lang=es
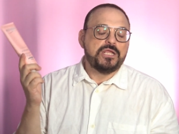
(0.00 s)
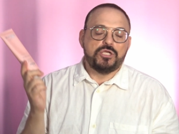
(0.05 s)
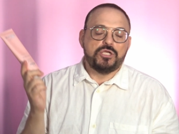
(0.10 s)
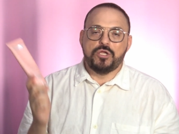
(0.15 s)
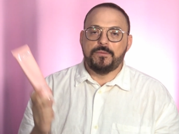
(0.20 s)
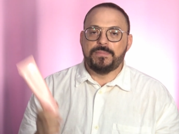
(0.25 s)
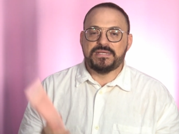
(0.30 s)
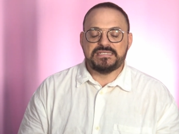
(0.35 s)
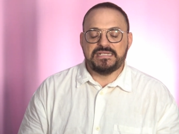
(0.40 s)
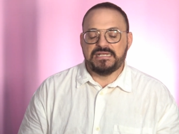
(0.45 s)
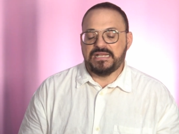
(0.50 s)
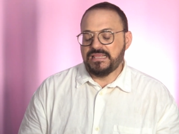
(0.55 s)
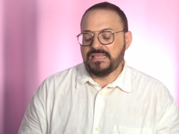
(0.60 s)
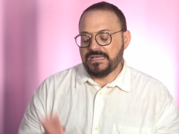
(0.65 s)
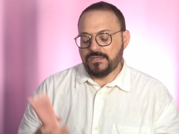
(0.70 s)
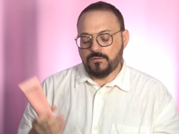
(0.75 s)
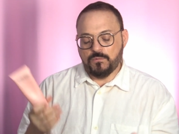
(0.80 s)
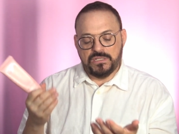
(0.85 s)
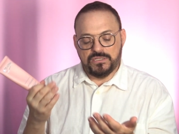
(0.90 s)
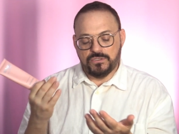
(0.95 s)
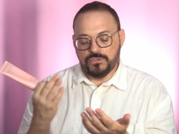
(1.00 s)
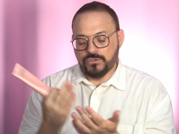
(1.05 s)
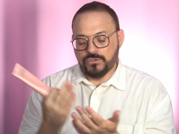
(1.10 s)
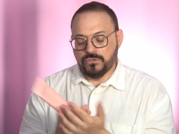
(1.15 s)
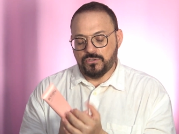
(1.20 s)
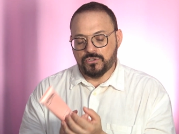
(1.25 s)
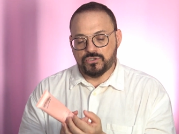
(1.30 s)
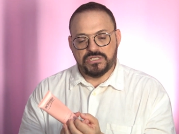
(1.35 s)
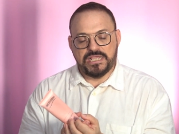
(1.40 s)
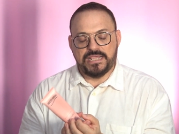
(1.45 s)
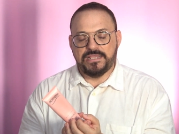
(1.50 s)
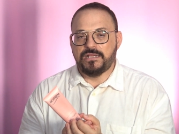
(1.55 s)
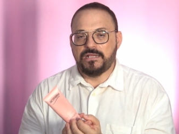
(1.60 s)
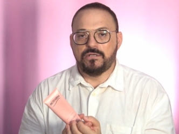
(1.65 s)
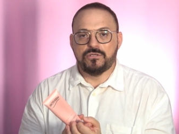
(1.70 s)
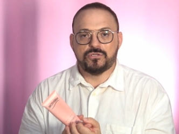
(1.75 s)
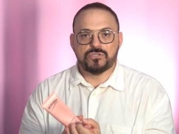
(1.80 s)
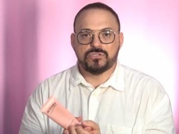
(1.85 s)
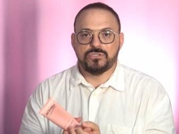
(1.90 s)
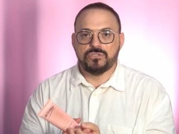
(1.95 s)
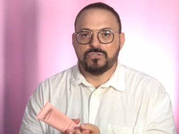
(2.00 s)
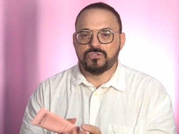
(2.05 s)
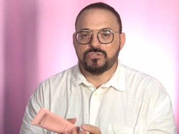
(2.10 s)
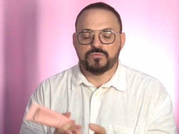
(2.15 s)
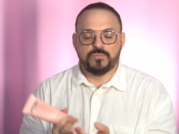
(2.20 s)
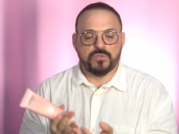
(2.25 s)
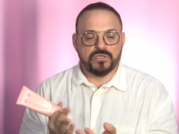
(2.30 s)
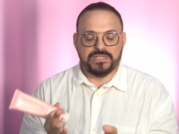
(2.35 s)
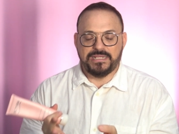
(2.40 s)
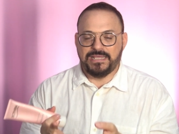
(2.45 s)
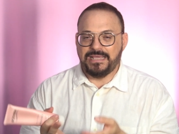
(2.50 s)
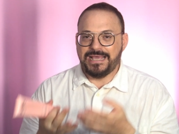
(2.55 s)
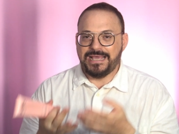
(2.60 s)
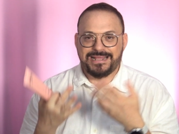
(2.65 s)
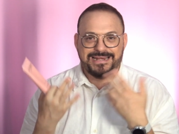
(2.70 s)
No pasa nada cuando os caigan los ojos porque